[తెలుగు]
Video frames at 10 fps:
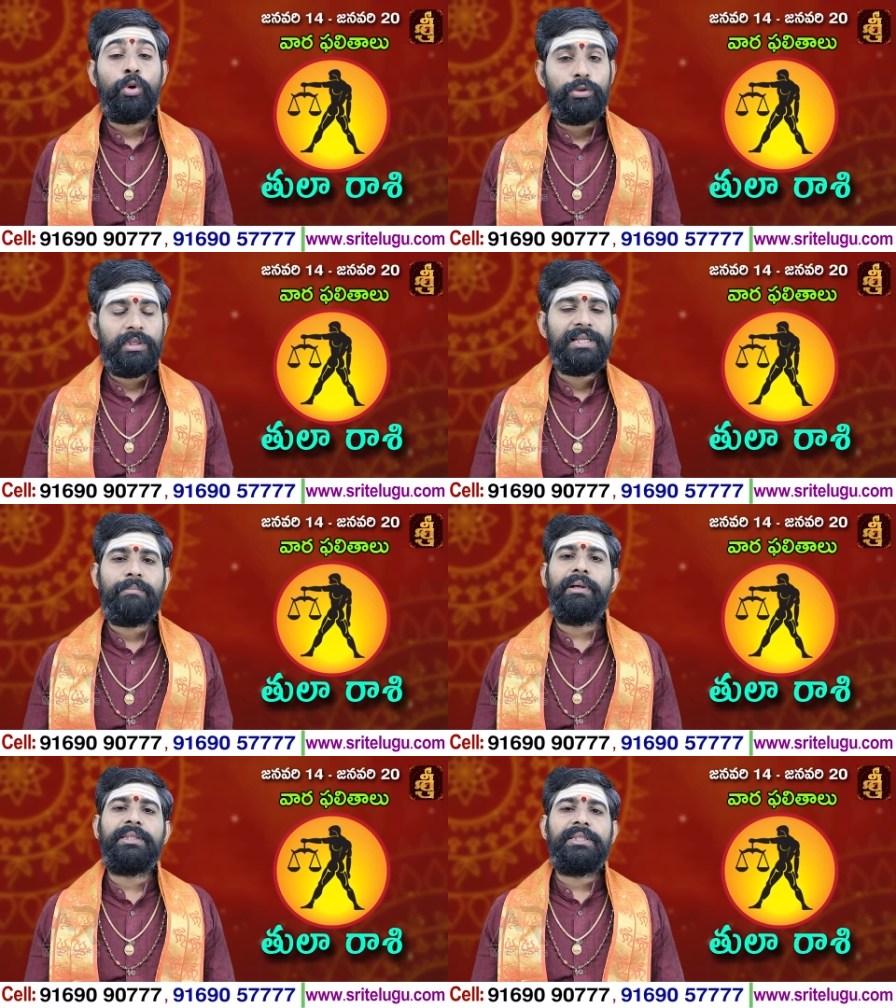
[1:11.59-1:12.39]
గొంతుకు
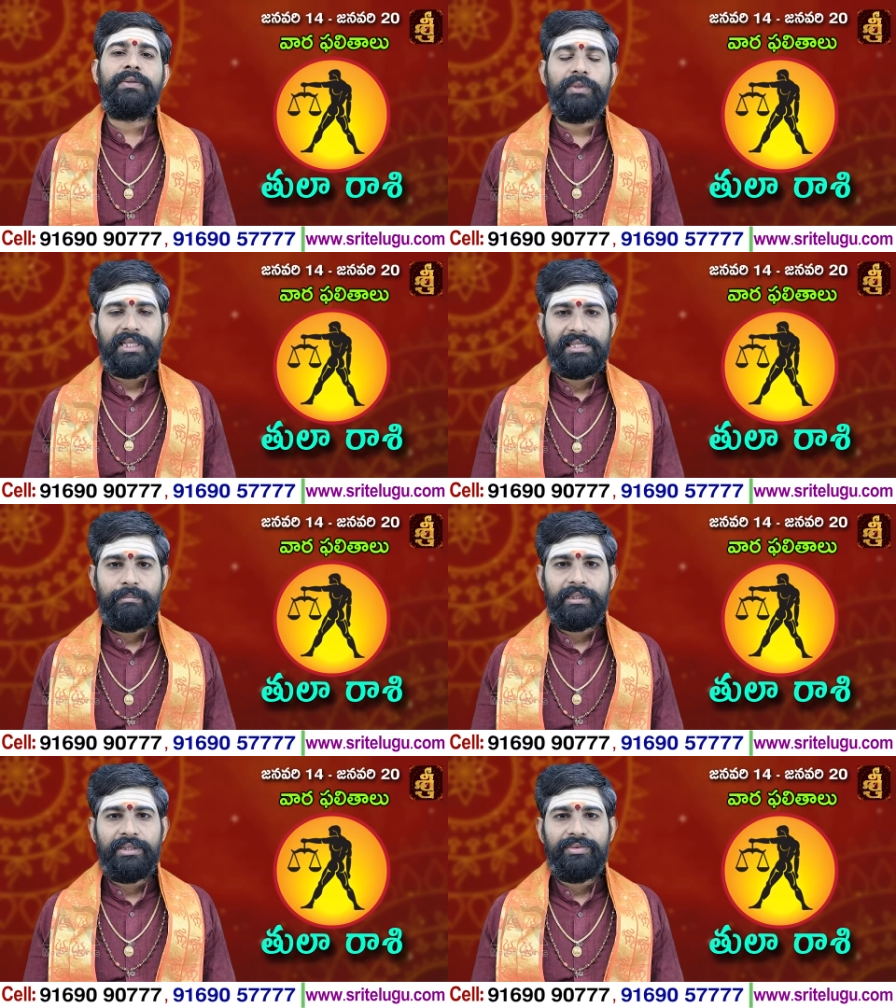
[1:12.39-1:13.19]
సంబంధించి ఉదర
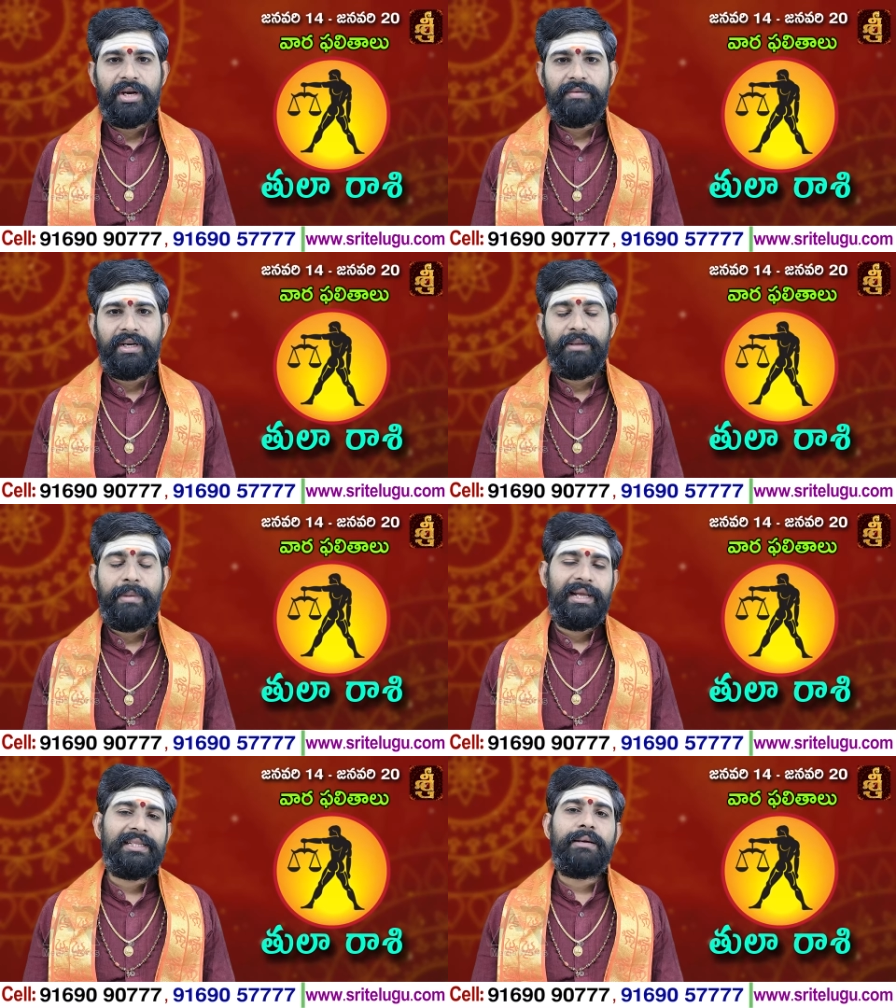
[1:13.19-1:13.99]
సంబంధించినటువంటి
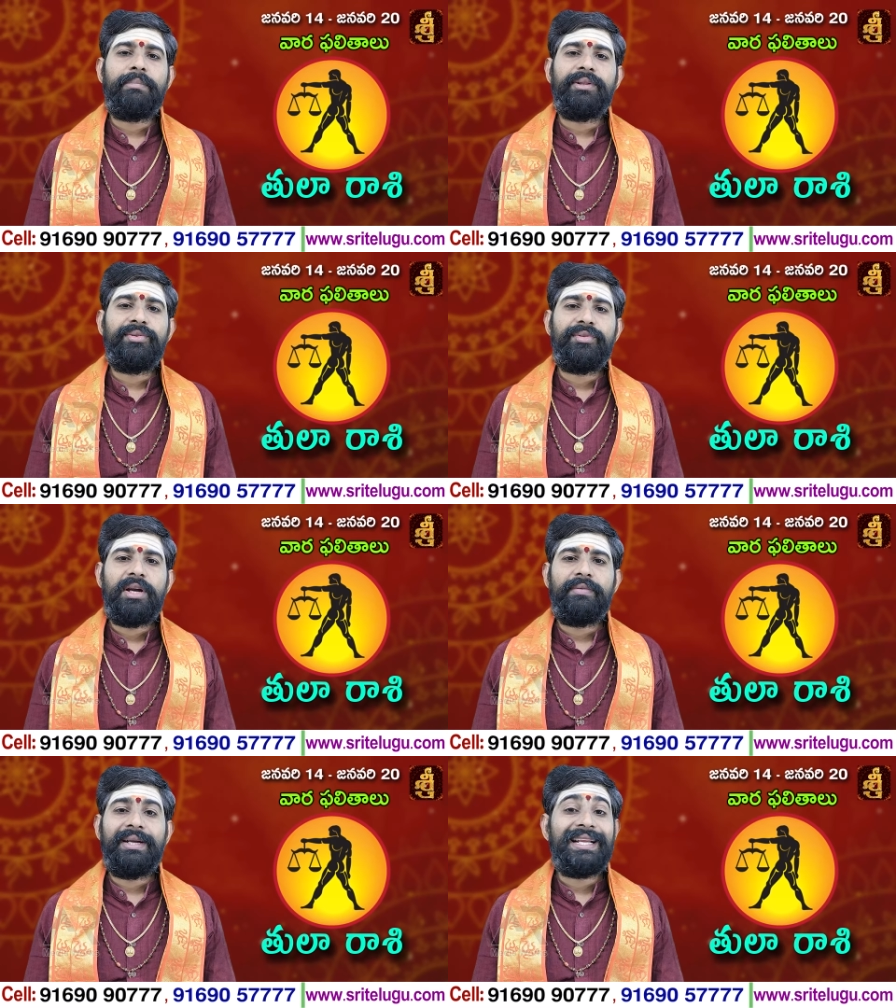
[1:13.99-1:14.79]
మెడకు
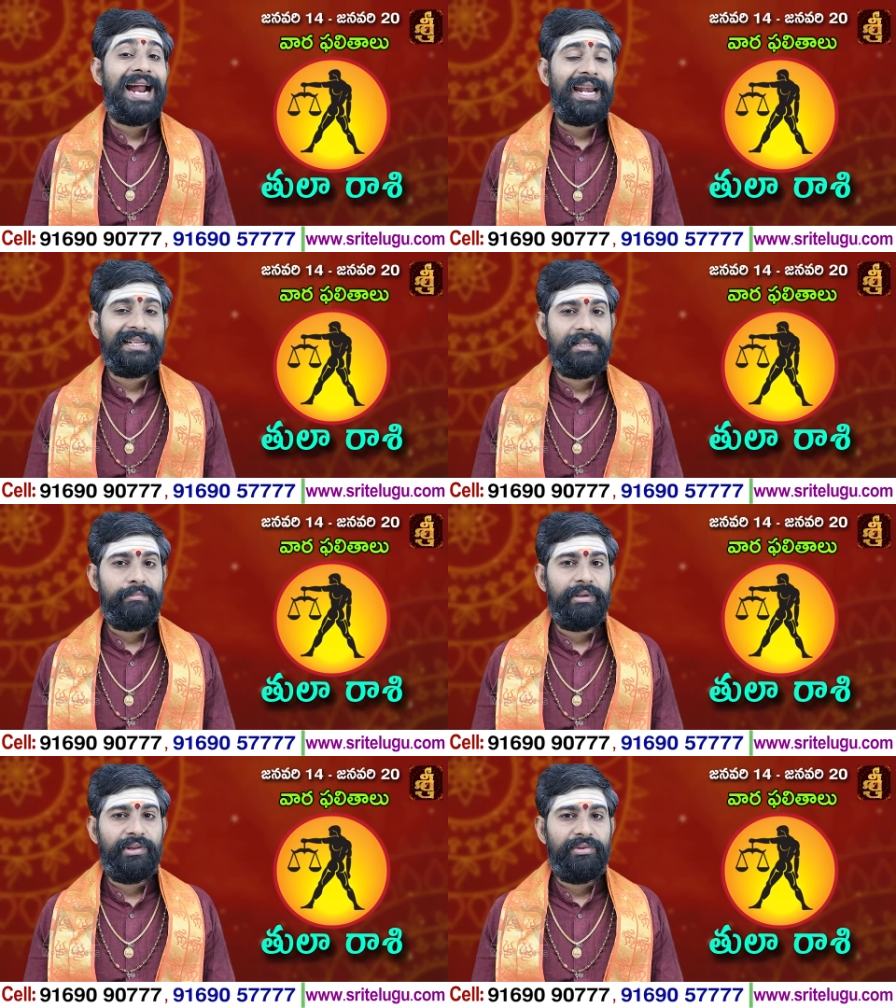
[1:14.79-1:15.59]
సంబంధించినటువంటి కాళ్ళకి
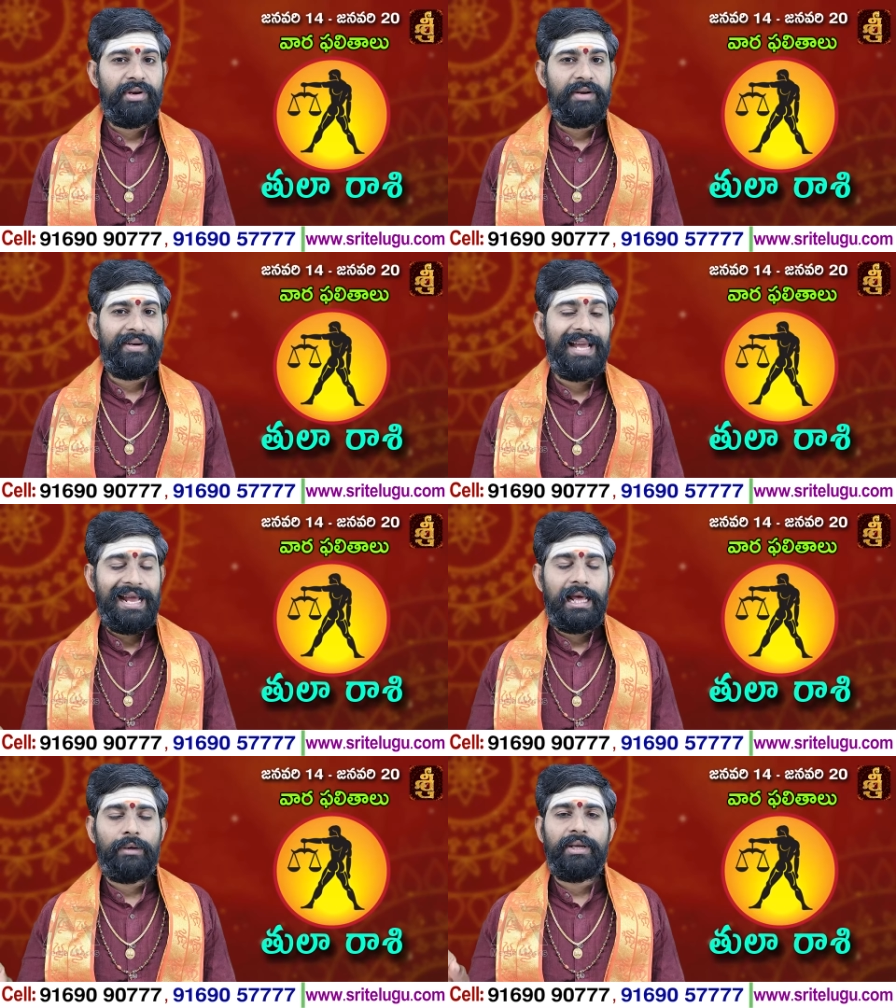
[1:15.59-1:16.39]
సంబంధించినటువంటి
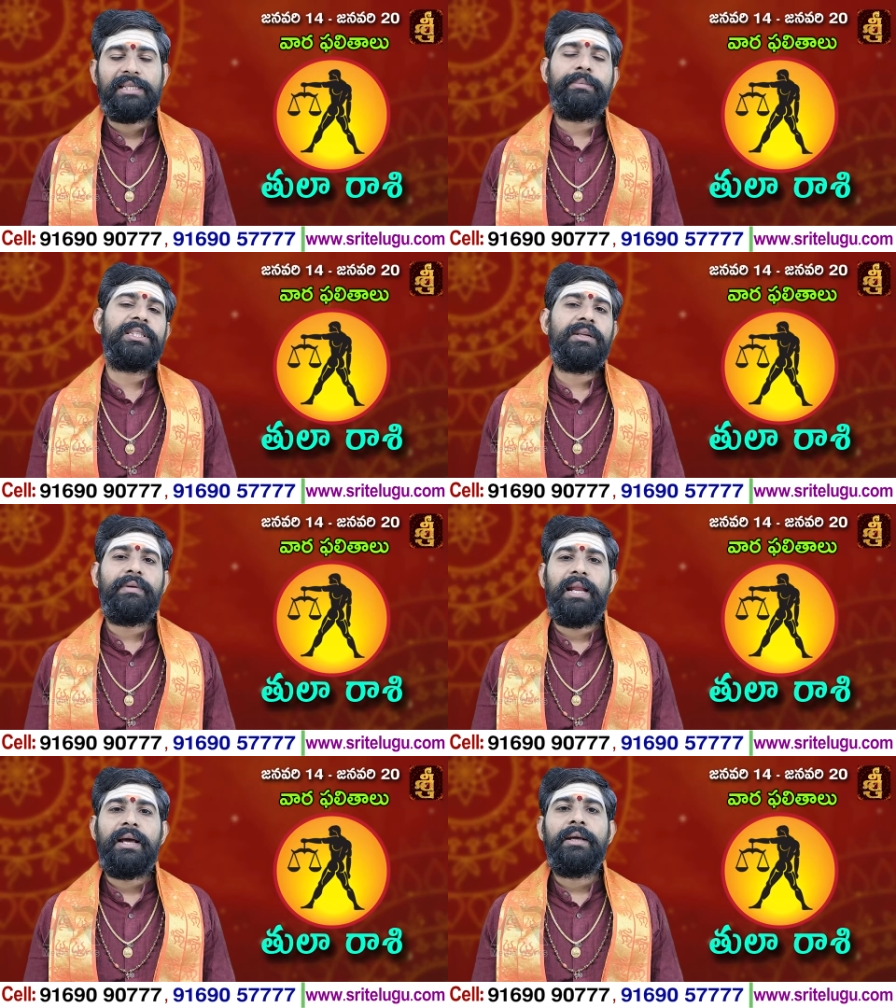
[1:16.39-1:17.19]
అనారోగ్య సమస్యల
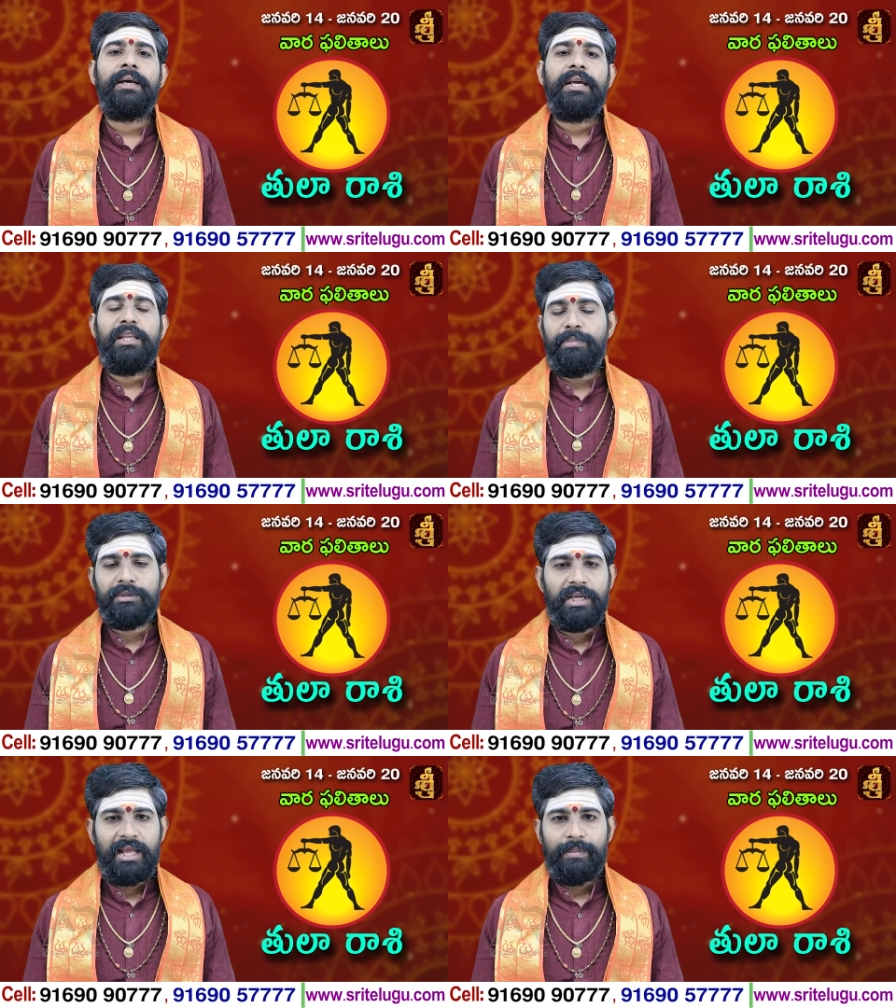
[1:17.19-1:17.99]
వల్ల
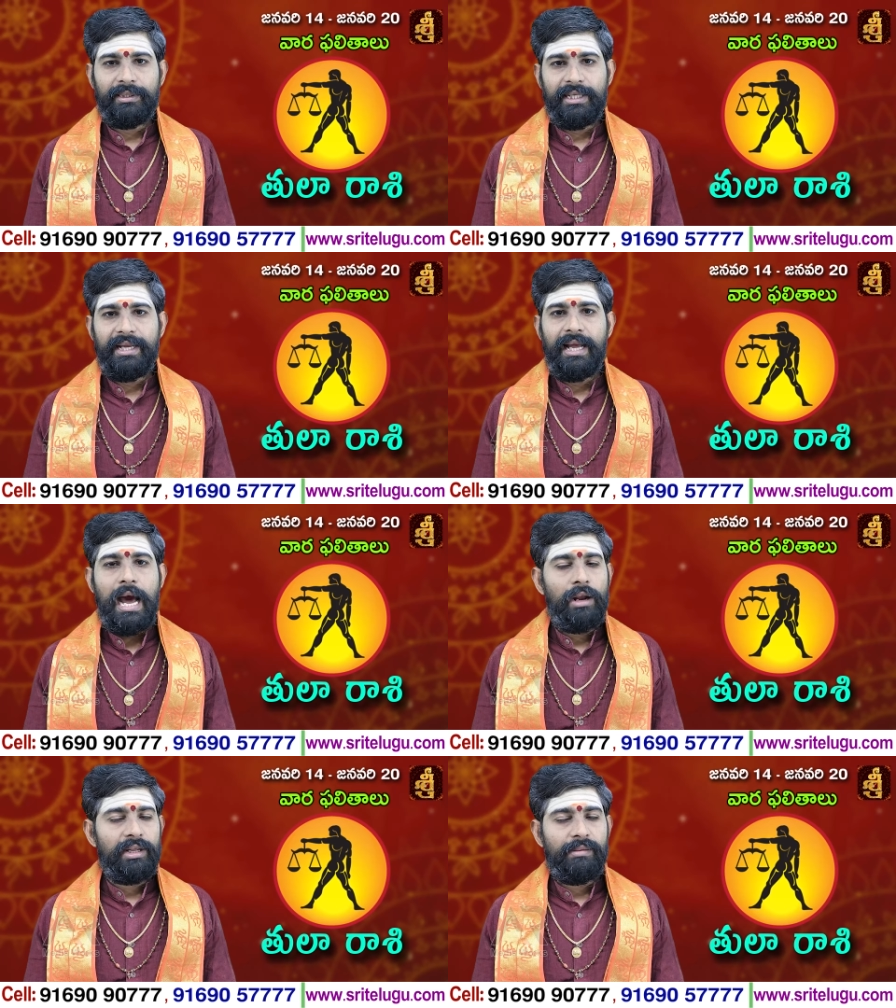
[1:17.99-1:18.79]
ఇబ్బందులు కనపడుతున్నాయి
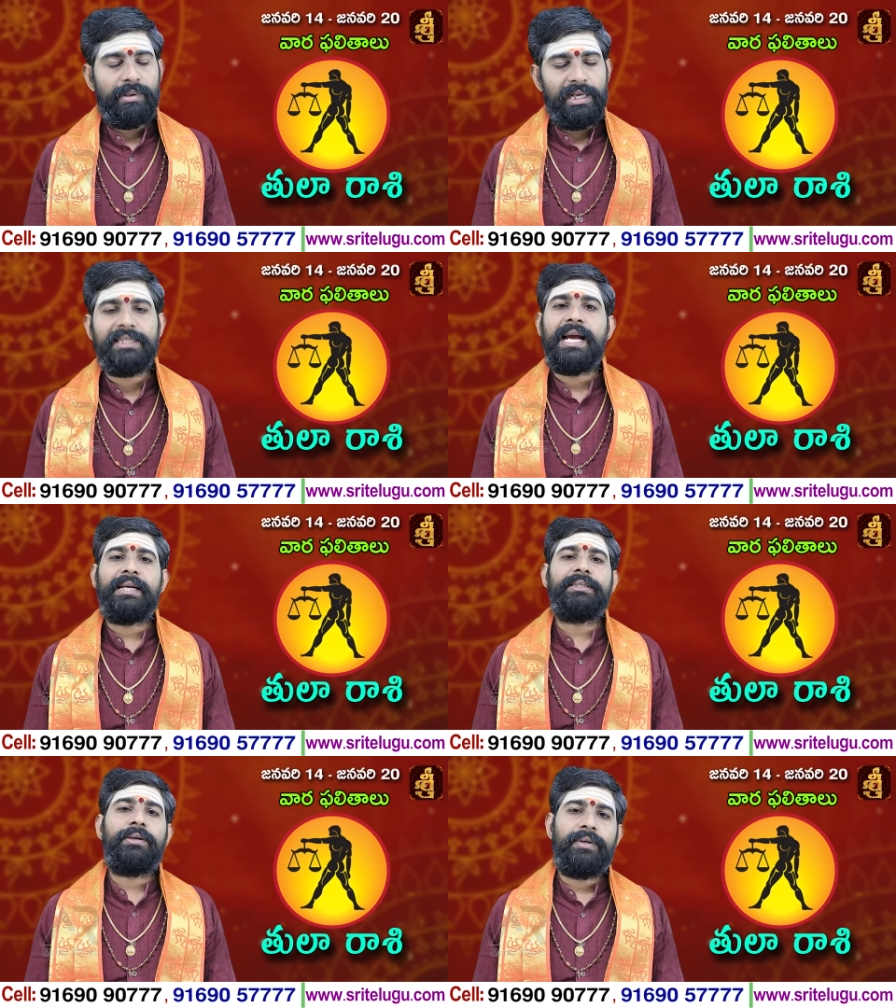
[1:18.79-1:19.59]
ఆరోగ్యం పట్ల
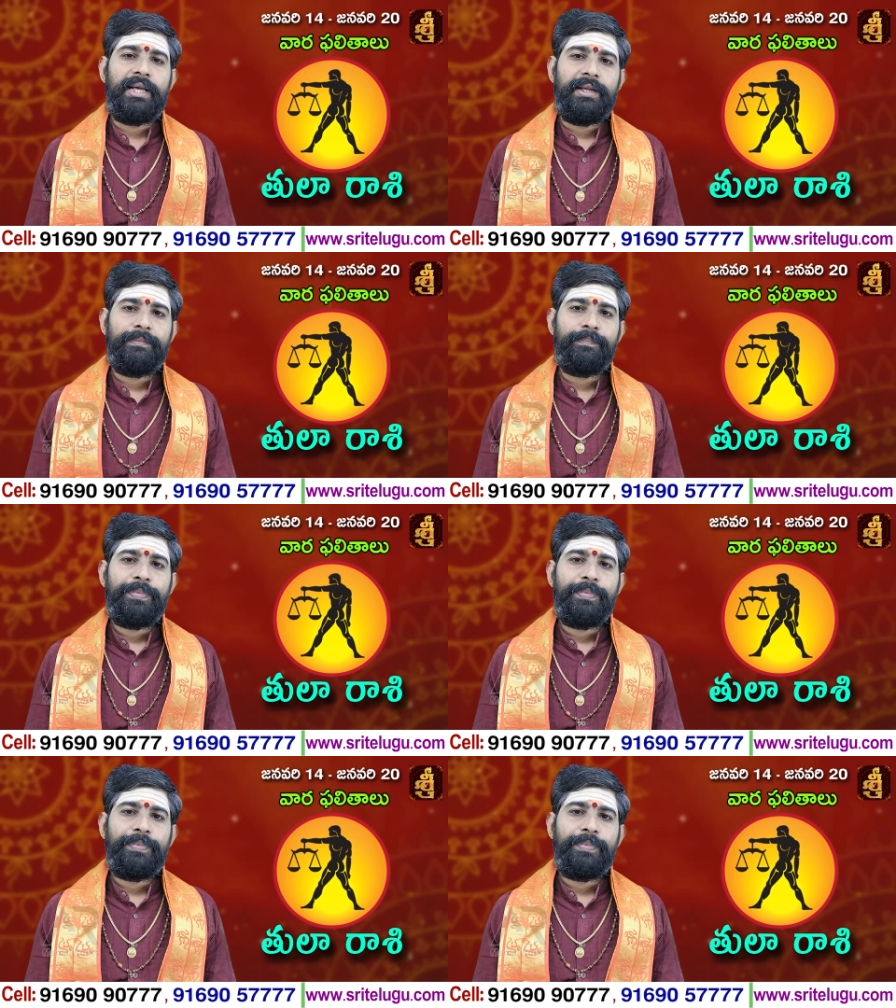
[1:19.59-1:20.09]
జాగ్రత్తగా ఉండాలి